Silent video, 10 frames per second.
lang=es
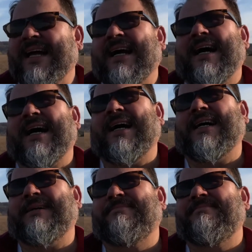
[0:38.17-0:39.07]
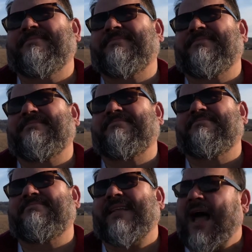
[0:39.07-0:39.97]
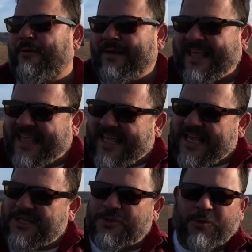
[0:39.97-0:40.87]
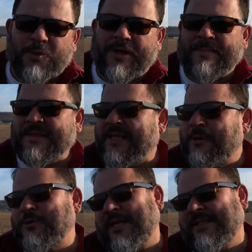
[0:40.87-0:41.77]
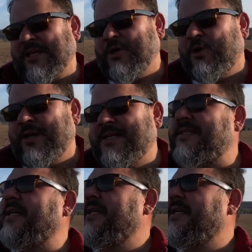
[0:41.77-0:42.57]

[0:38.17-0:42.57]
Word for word: Ah, hablé de esto en videos anteriores